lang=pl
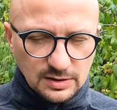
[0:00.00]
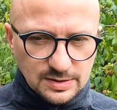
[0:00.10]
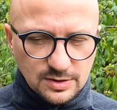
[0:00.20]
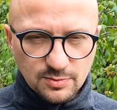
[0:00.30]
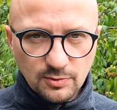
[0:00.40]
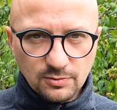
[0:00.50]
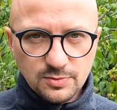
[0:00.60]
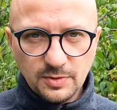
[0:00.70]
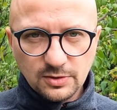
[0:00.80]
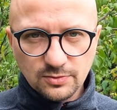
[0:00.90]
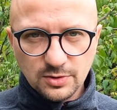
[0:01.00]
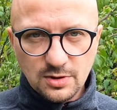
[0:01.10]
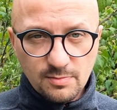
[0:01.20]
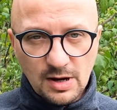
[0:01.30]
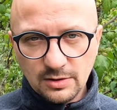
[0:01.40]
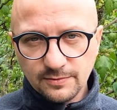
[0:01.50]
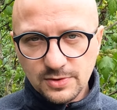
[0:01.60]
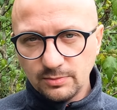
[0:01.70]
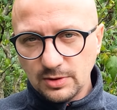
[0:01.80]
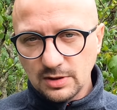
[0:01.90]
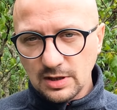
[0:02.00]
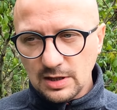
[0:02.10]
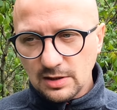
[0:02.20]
jesteśmy ludźmi, którzy nie mają w sobie